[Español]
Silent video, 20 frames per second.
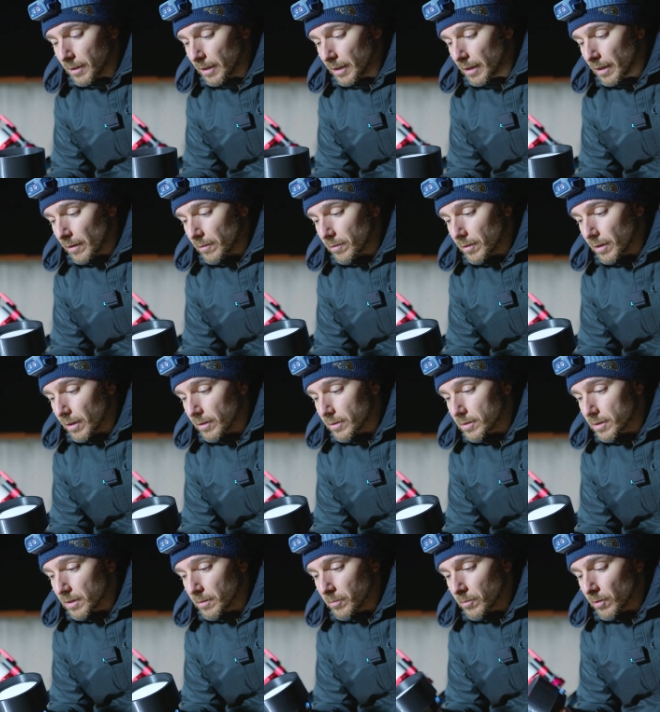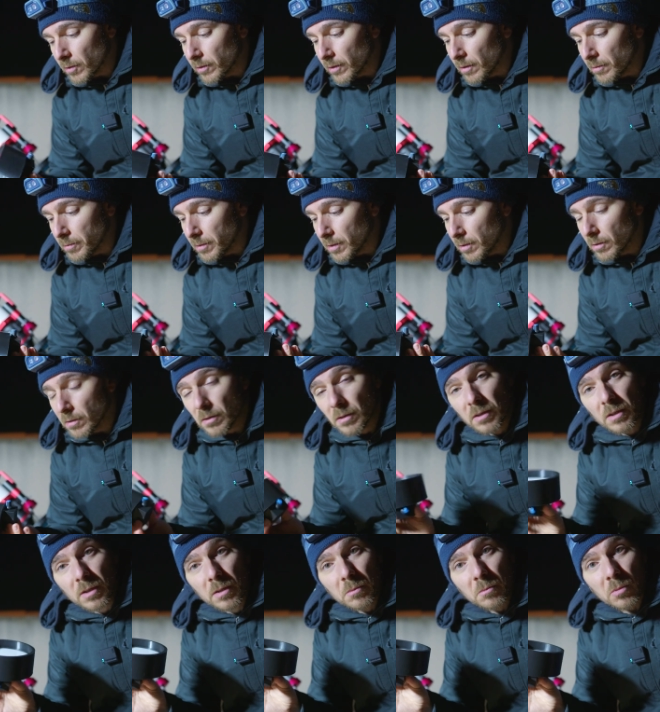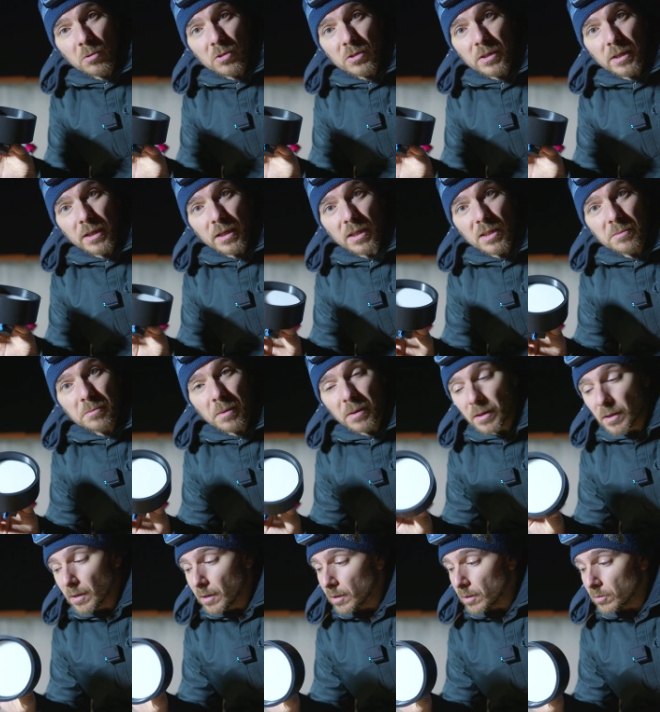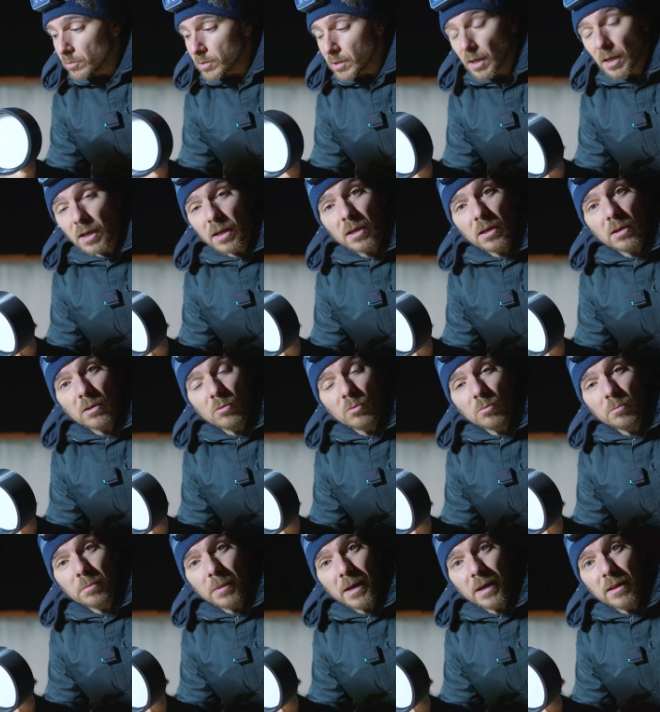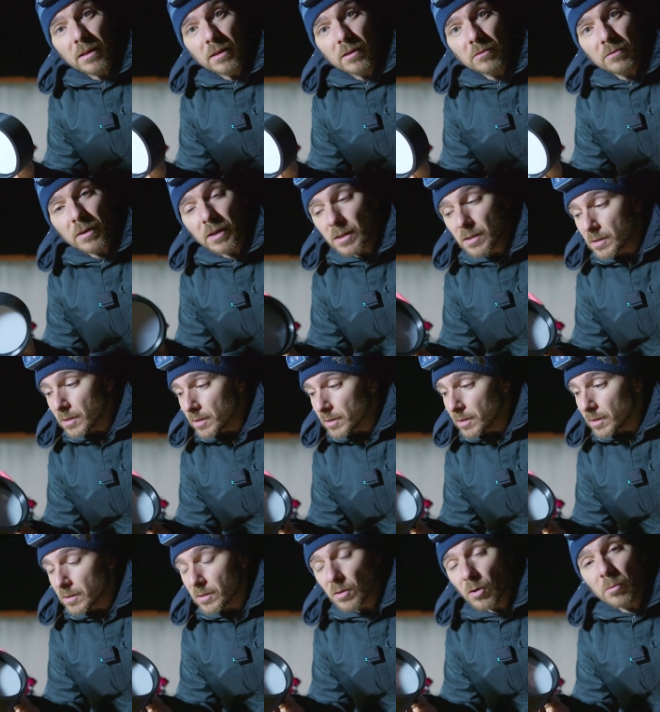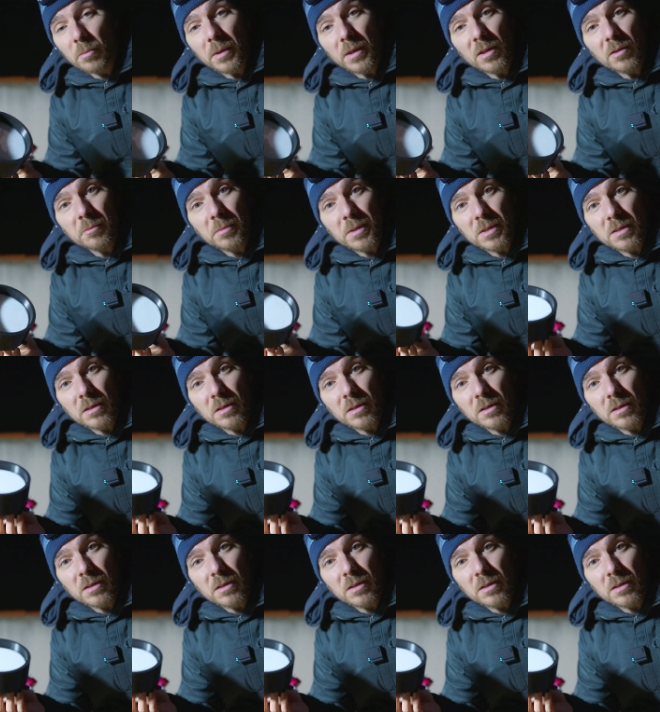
el enlace en la descripción del vídeo por si queréis pedirle que os haga un panel de flats, este se lo pedí